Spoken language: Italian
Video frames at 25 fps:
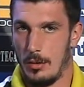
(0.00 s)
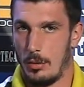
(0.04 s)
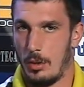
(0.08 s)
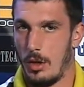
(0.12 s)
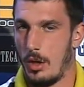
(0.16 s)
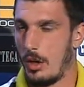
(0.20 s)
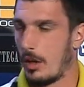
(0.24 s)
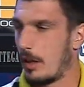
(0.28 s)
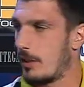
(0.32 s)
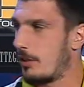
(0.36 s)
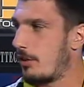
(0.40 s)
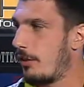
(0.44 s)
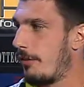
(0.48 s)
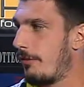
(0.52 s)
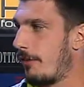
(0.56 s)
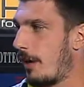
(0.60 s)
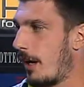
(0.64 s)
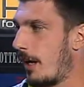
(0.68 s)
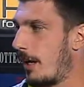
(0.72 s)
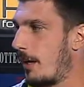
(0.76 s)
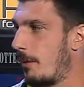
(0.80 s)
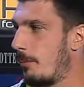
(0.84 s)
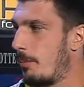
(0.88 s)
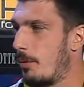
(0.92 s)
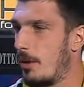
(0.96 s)
quello che so
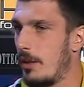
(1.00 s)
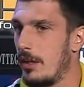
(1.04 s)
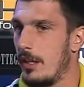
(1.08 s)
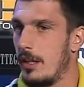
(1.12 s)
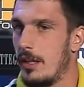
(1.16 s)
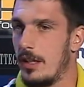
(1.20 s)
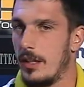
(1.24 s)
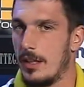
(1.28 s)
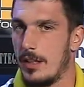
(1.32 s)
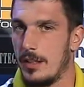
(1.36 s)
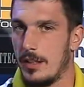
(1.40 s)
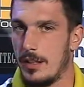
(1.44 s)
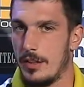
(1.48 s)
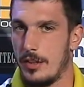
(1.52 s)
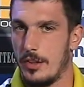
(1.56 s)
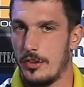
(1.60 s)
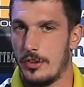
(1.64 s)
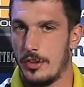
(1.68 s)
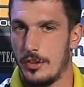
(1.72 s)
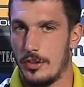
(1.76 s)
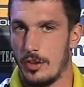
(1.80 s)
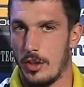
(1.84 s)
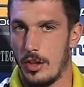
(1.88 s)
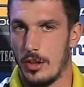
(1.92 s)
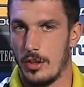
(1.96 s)
fare, poi le
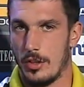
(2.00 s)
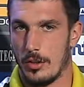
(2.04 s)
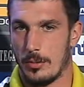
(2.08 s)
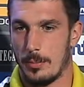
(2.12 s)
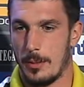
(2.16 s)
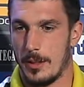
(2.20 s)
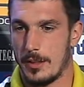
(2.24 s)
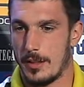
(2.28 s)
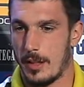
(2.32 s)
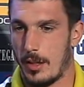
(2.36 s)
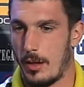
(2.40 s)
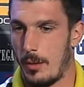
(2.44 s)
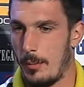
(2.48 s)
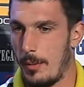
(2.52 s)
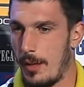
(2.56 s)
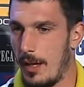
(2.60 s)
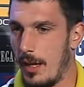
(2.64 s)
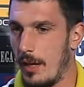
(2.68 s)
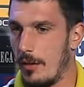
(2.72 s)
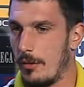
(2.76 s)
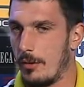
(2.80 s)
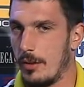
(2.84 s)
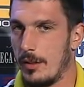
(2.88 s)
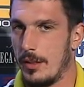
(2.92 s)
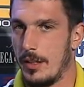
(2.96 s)
decisioni non spettano a
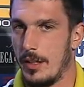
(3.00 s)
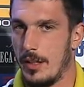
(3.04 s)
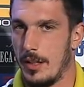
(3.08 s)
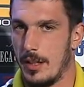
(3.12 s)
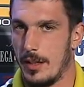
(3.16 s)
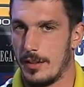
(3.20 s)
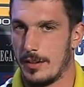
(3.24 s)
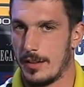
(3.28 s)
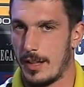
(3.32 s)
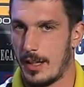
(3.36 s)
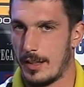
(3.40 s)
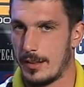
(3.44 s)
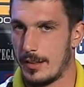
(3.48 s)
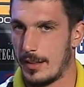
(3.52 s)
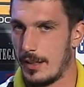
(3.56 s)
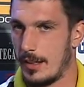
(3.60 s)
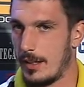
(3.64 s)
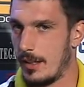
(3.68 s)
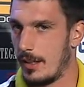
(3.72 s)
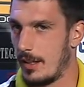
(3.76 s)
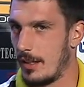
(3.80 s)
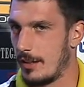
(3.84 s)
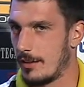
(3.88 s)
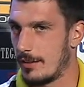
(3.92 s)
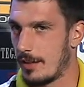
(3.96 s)
me, quindi
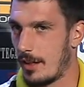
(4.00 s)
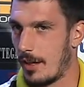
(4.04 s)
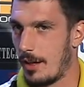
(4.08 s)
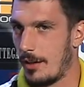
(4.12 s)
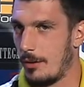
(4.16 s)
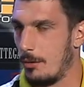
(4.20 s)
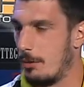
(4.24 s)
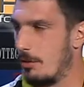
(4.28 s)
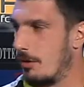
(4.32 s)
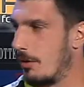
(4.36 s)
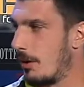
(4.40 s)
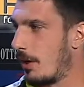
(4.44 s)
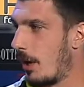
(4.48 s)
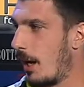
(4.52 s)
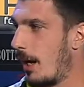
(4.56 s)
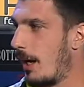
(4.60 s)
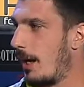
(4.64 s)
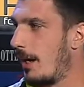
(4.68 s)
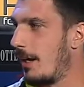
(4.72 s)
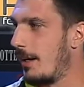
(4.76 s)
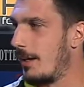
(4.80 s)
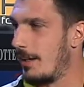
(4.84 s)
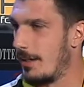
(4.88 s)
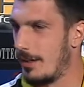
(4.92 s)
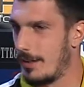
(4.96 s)
l'estate sarà
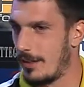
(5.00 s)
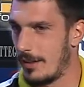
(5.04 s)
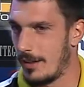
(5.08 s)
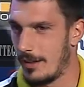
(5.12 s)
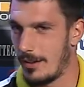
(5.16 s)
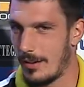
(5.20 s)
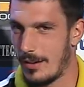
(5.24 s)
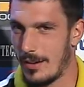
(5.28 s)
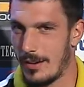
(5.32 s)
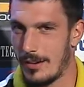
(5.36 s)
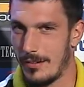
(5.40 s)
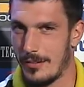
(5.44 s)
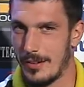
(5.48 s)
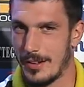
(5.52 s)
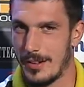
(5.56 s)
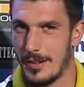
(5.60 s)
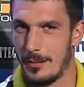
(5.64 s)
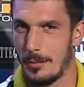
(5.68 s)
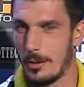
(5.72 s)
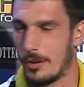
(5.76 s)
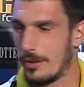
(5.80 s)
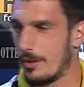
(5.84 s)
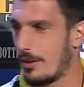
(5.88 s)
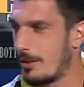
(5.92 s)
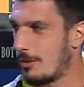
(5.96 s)
lunga e, e
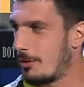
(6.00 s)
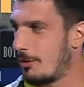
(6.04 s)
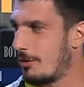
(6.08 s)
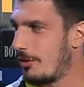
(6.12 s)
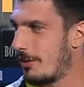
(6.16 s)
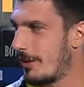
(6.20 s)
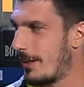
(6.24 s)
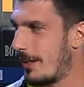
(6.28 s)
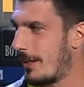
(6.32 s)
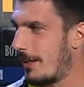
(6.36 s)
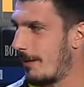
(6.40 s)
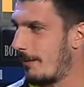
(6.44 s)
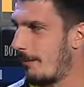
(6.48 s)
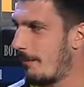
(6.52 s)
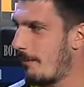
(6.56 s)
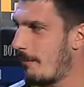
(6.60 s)
vedremo cosa succederà.